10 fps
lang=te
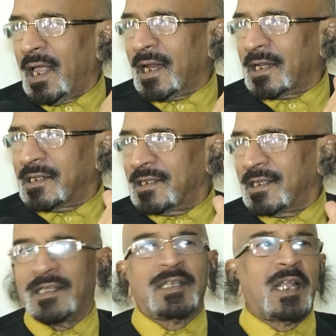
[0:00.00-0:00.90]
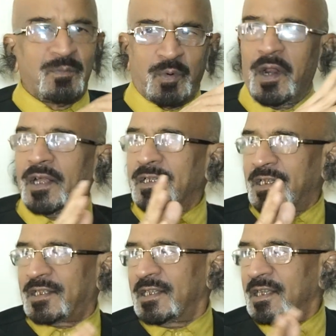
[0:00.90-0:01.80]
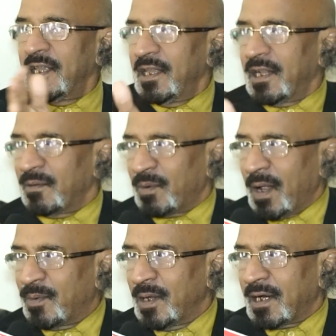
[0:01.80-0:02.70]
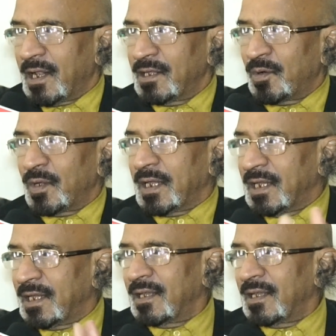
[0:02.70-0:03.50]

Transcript: అలర్ చేసేసి దాన్ని ప్రొలాంగ్ చేసి రేపు రాబోయే రైతులకి